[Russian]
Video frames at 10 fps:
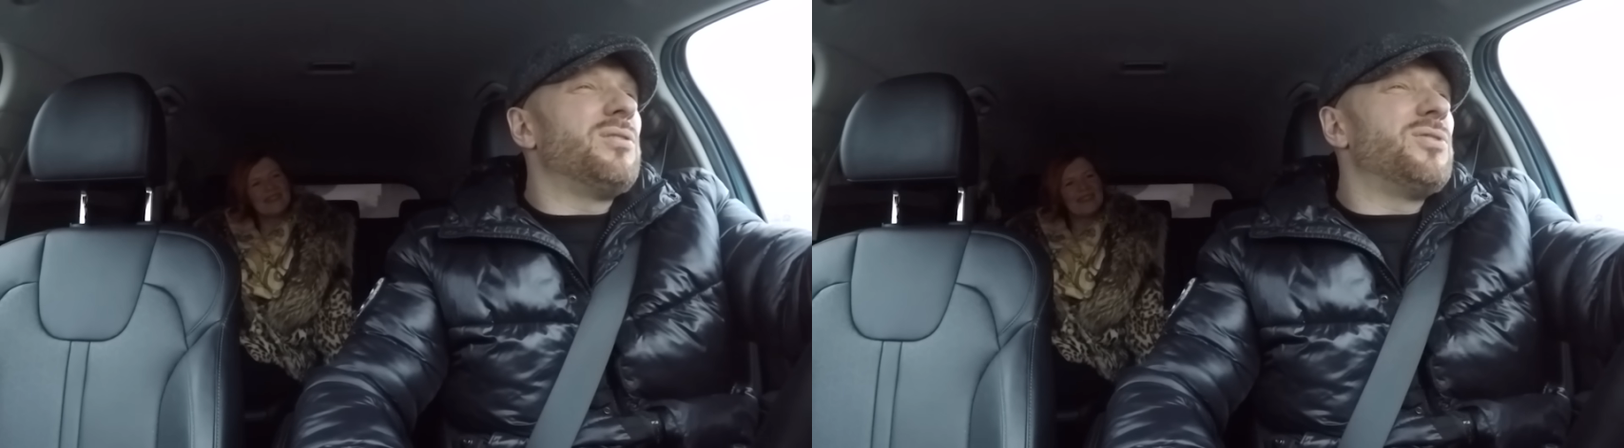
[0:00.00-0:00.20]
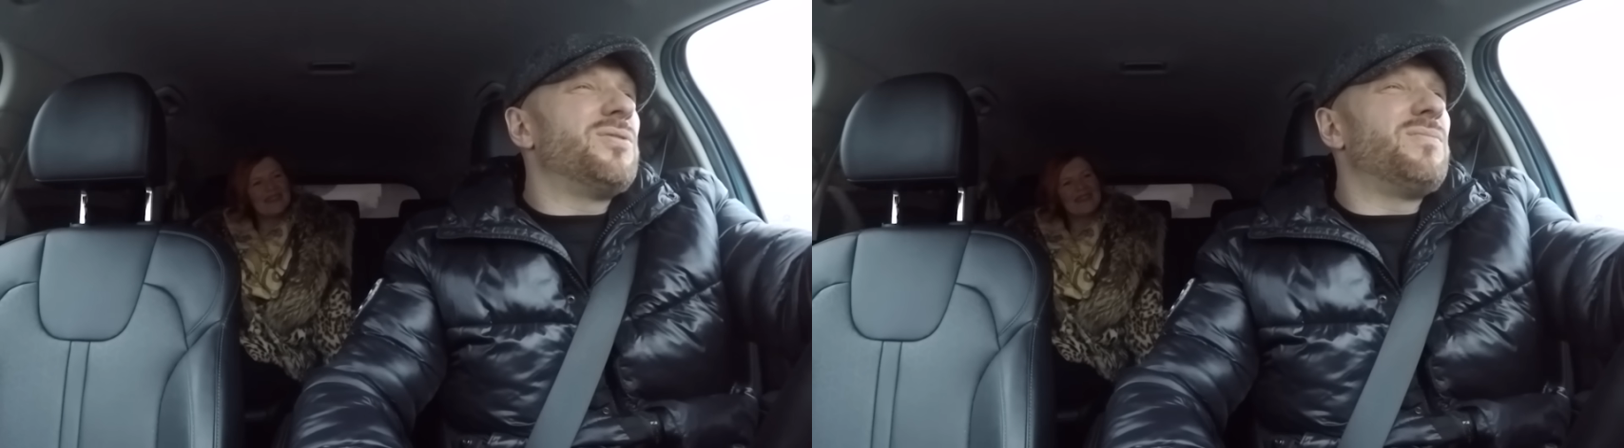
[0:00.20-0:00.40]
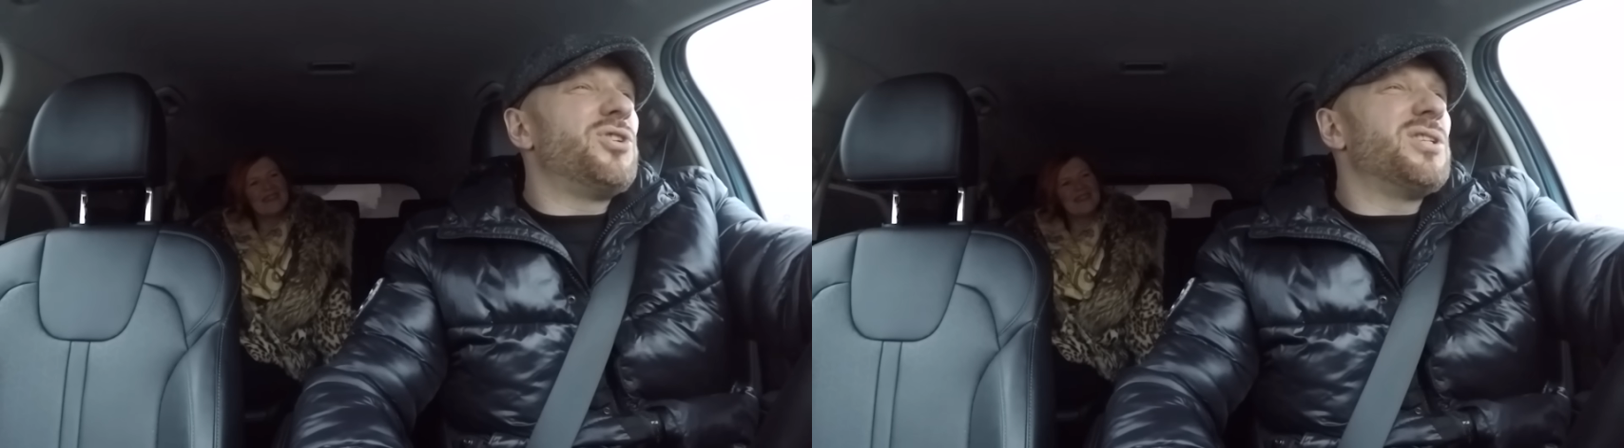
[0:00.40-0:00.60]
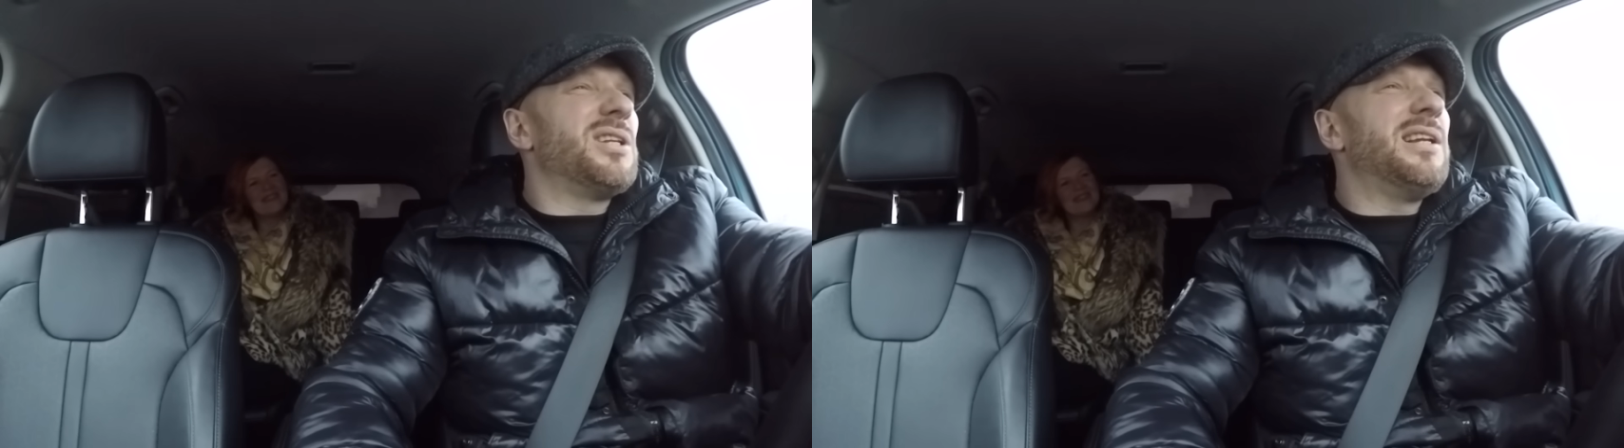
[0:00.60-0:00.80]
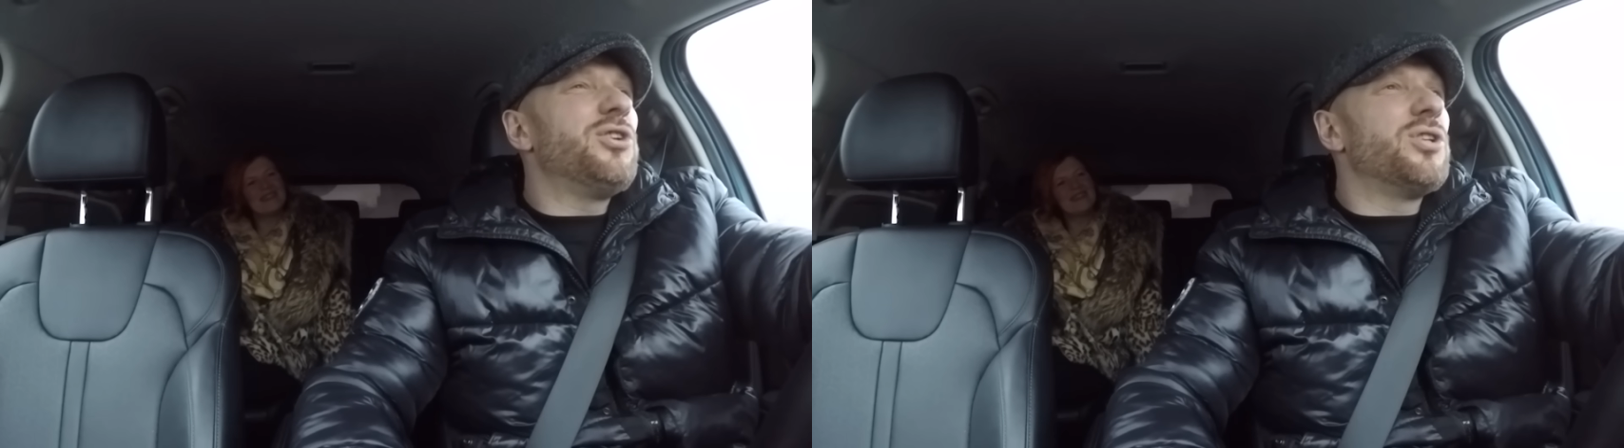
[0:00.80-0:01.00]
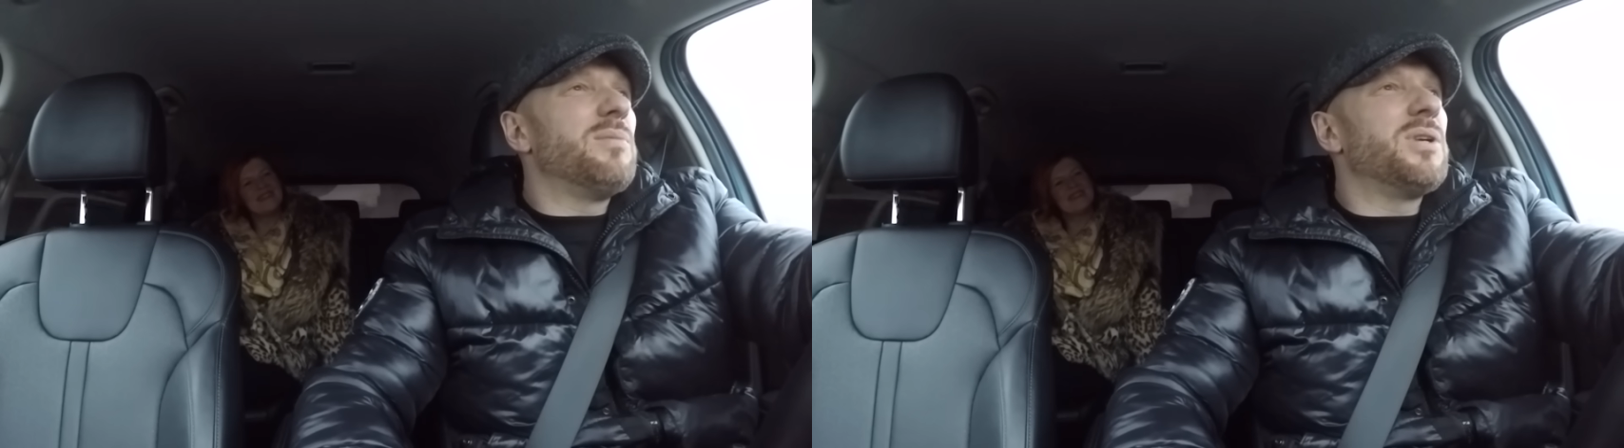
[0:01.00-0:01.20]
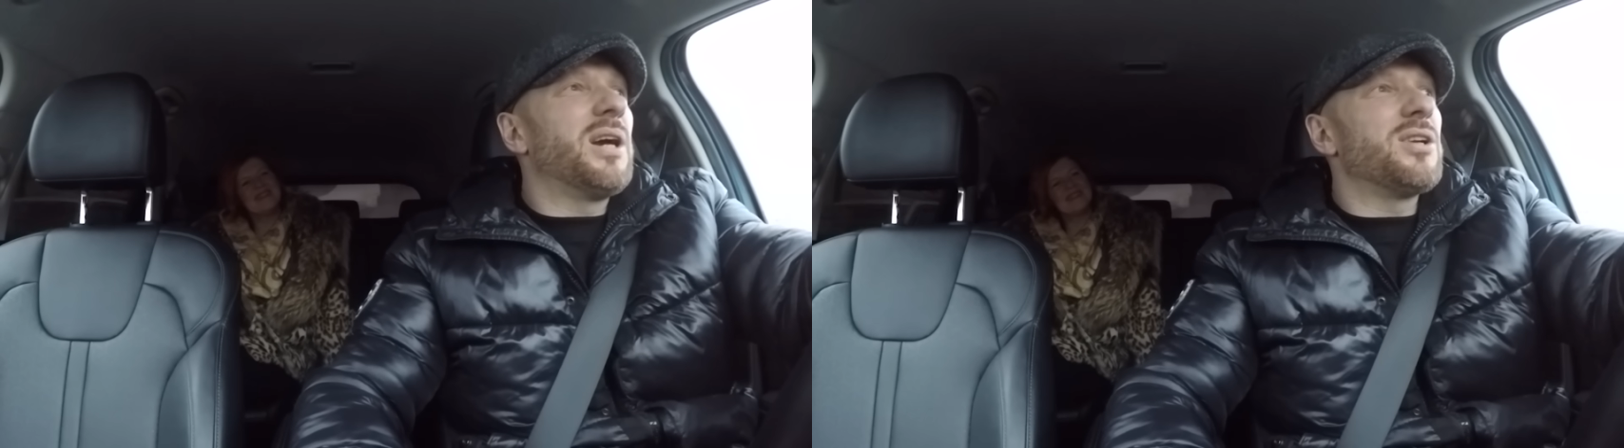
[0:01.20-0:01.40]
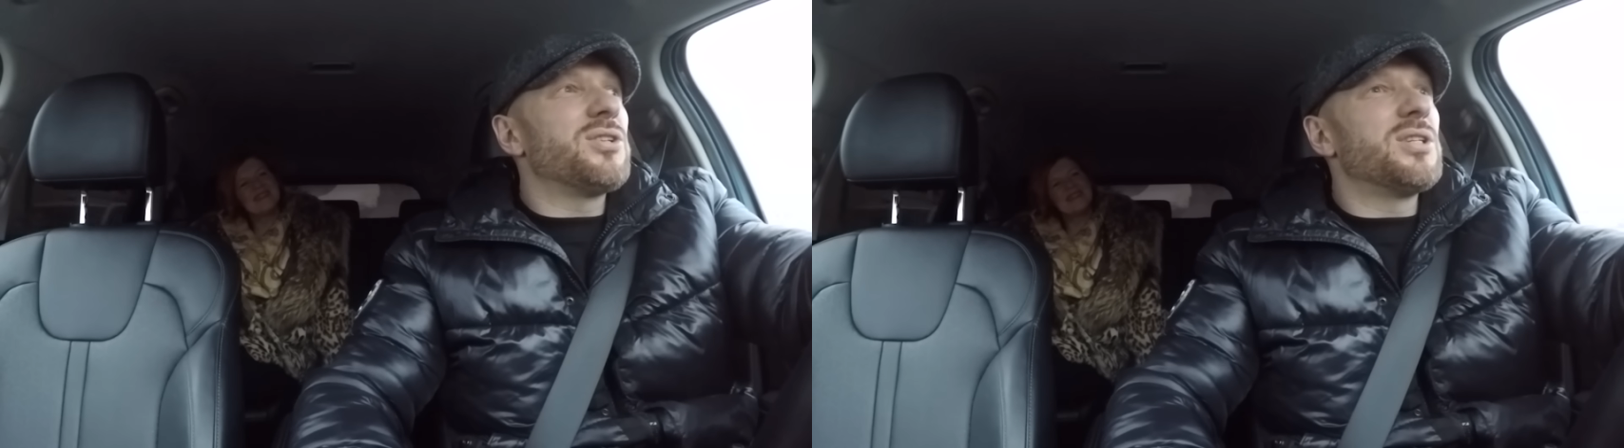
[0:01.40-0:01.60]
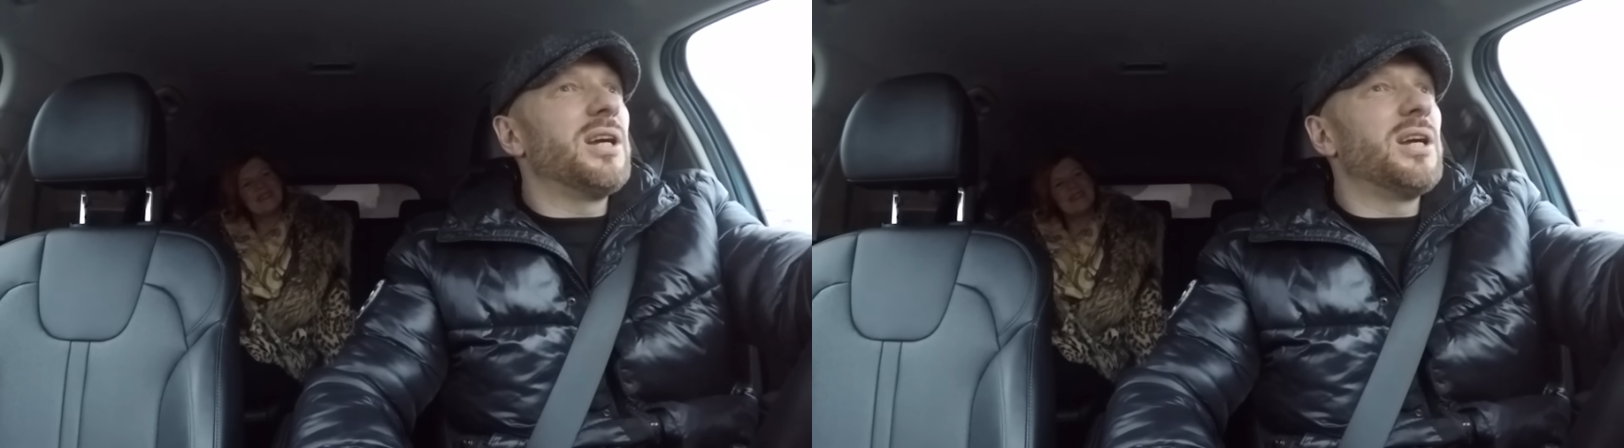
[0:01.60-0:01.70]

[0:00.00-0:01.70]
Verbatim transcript: и чисто личное, мне кажется.